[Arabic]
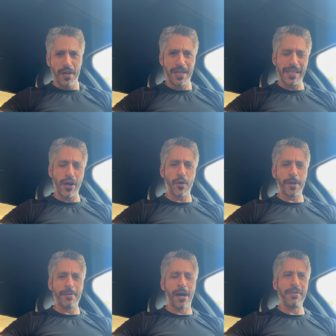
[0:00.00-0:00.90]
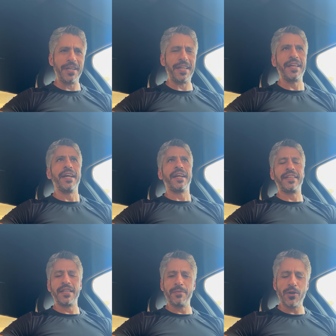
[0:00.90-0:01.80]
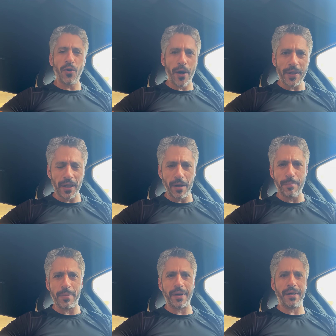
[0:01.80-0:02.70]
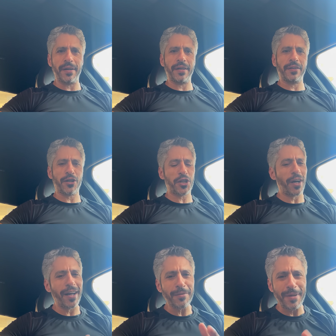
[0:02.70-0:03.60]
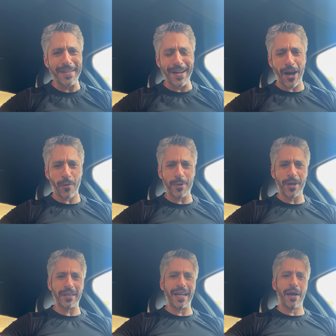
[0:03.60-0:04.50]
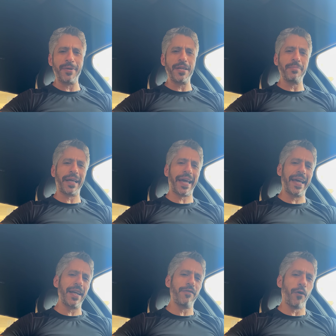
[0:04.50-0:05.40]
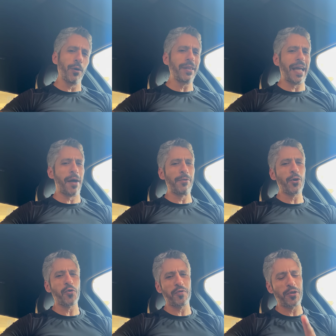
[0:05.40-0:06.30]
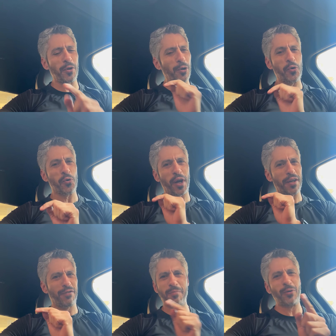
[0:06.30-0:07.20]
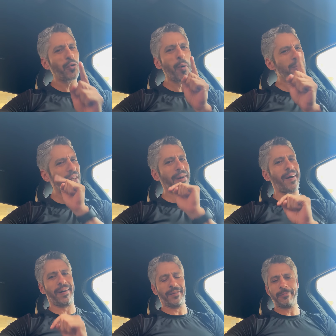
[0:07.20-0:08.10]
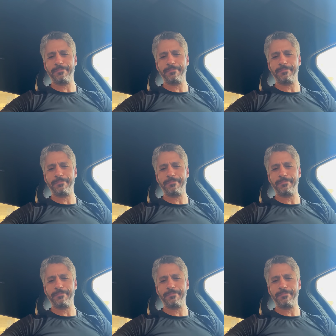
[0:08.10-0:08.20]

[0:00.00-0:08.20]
ازيكم يا جماعه عاملين ايه كتير منكم قوي طلب آه، ترشيحات مني لعربيات العاملين بالخارج فقلت اعمل لكم فيديو اقول لكم رايي في الموضوع بصراحه